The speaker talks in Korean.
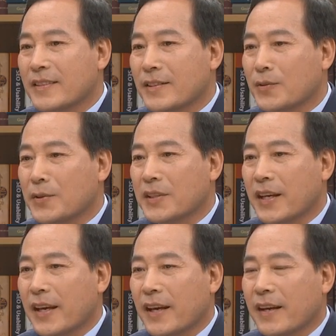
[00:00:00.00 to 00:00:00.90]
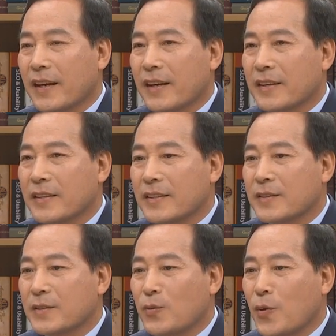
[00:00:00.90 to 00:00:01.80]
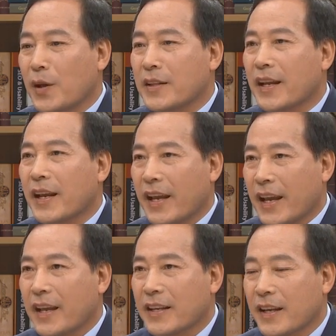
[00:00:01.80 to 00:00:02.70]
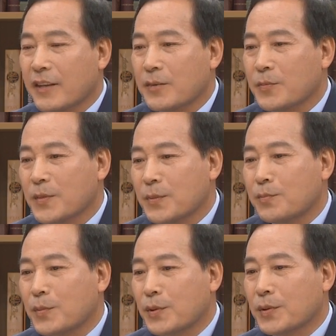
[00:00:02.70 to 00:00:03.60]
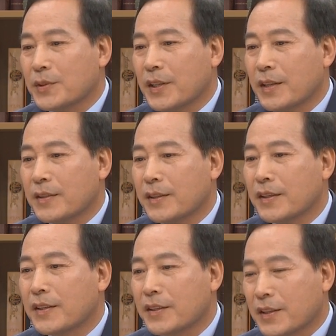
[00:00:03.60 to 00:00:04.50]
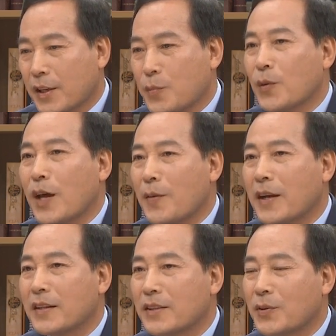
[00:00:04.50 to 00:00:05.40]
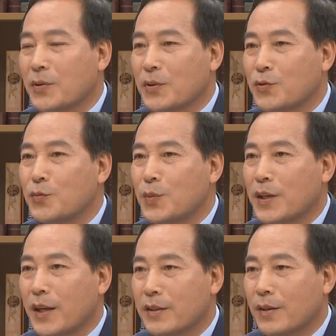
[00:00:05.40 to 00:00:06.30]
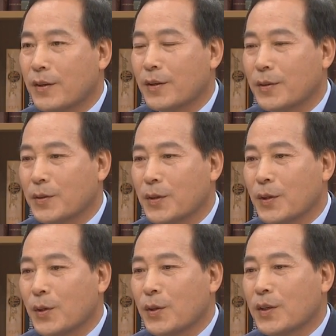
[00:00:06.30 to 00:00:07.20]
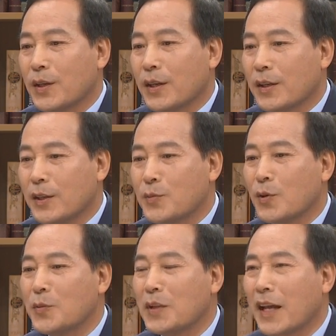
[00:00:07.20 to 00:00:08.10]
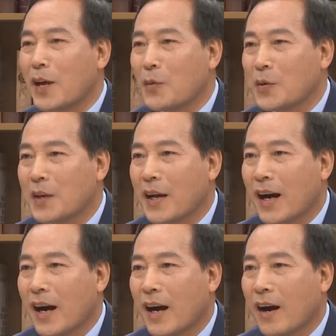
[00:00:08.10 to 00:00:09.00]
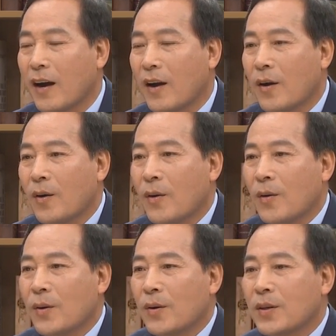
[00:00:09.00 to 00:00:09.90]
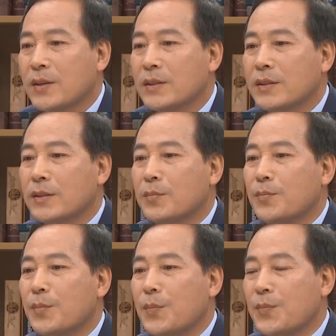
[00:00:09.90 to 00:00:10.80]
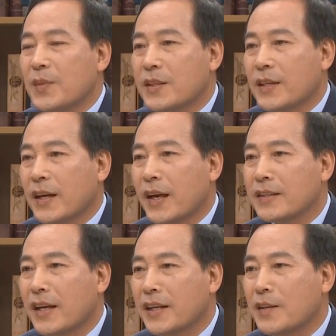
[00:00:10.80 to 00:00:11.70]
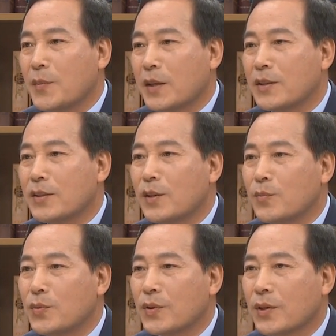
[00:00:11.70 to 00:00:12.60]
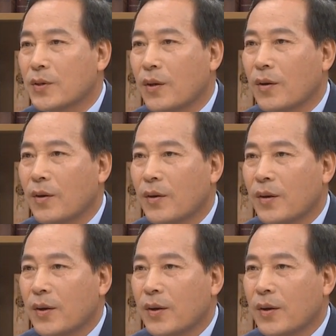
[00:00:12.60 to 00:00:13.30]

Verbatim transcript: 저도 이제 예, 고객들에게 이게 뭐 제 성의껏 이렇게 보답하는 뜻으로 준비를 해서 네. 이 입소문이 나다 보니까 네. 그 제가 행사하기 며칠 전부터서